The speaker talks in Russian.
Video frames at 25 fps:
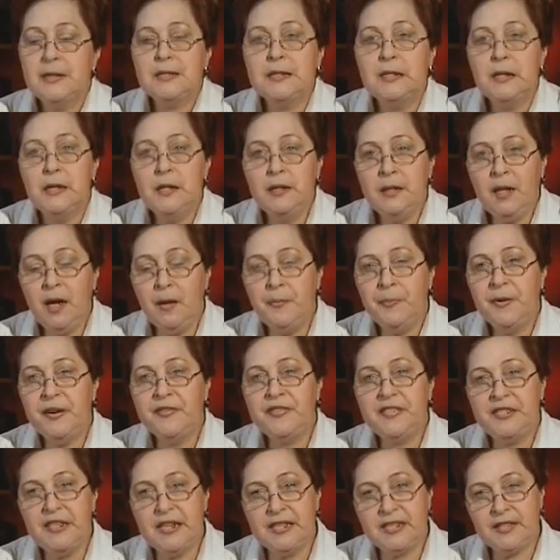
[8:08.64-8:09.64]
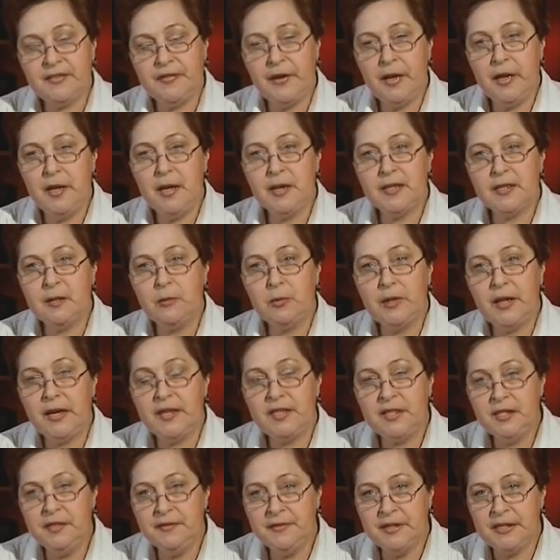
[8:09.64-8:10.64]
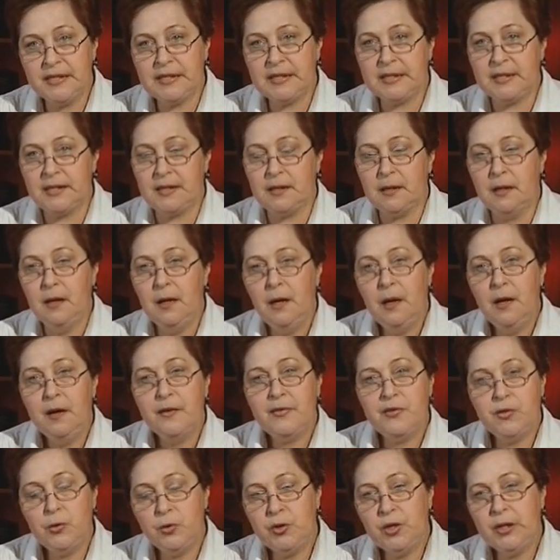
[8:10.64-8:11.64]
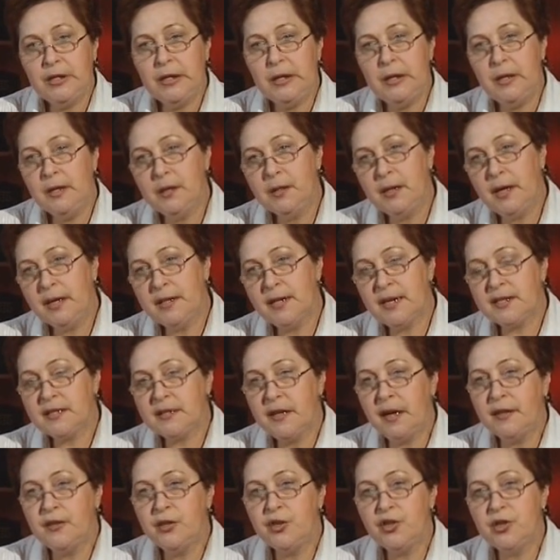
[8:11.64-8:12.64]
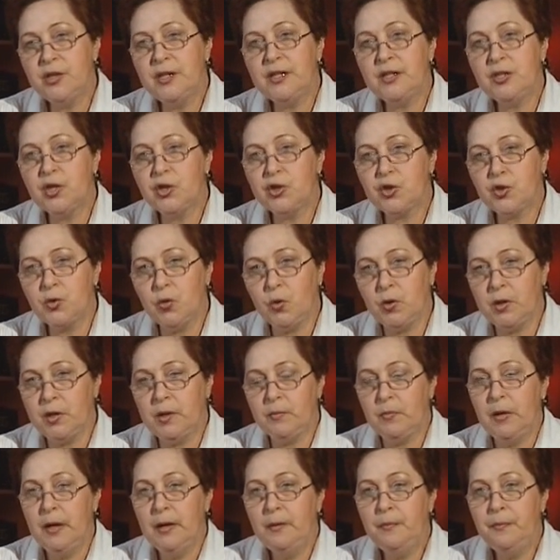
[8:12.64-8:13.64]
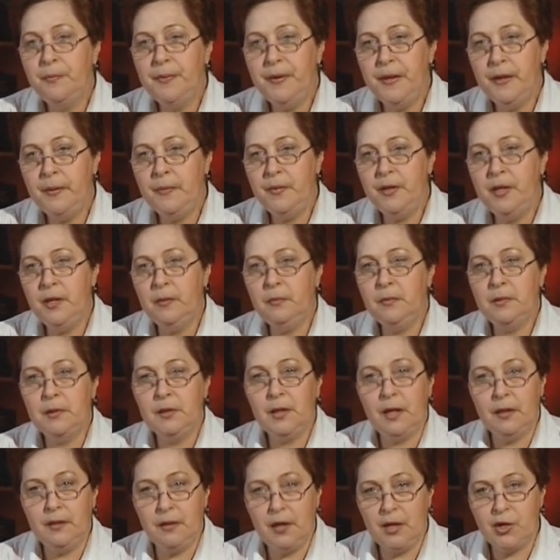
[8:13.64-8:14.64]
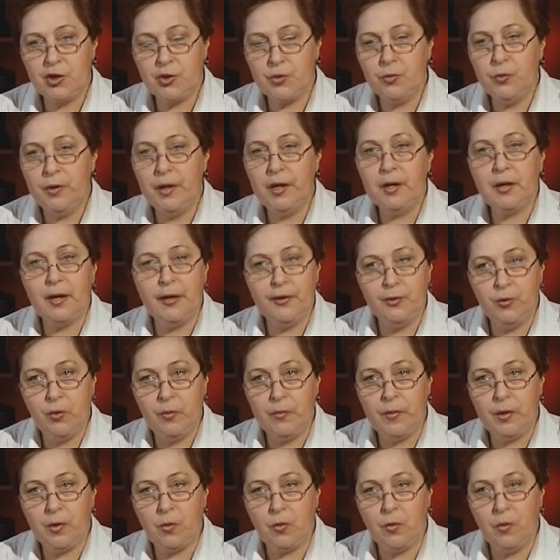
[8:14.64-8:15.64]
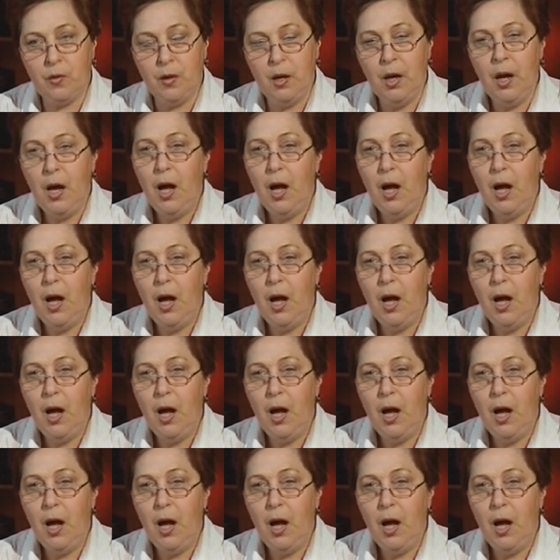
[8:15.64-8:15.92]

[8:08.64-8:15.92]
Целина при всей своей результативности все-таки легла достаточно тяжелым бременем на нашу экономику.